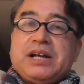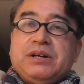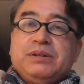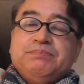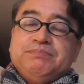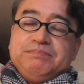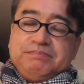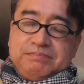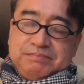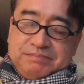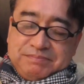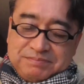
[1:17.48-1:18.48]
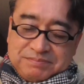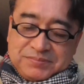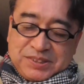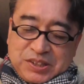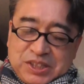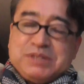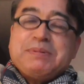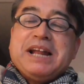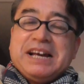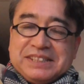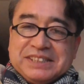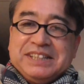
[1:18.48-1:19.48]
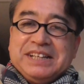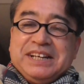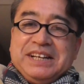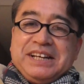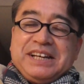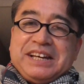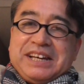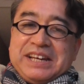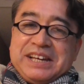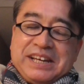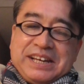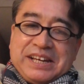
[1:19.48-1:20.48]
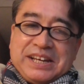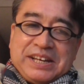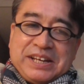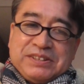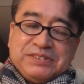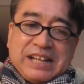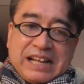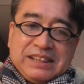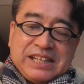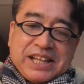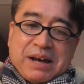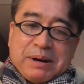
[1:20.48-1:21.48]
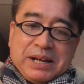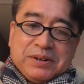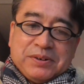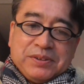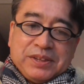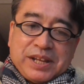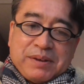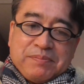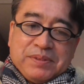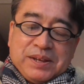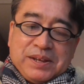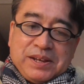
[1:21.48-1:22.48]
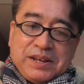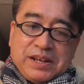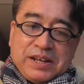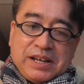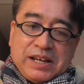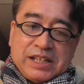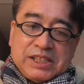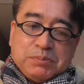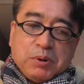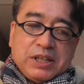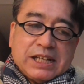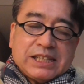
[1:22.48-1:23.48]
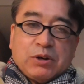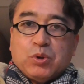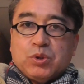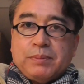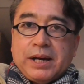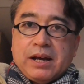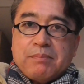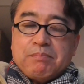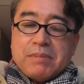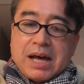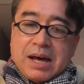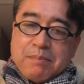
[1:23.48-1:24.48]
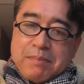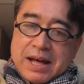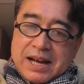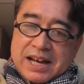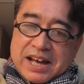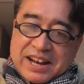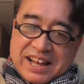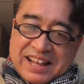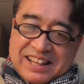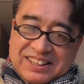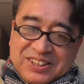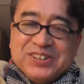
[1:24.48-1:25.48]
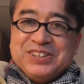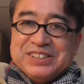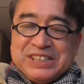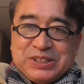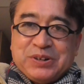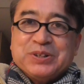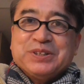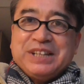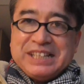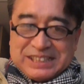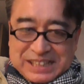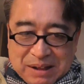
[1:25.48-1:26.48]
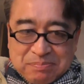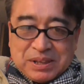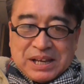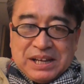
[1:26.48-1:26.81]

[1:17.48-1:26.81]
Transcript: あの、うーんとしばらく、えー、うなって黙り込んで、えー、絞り出した言葉が「まあかな」という一言でした。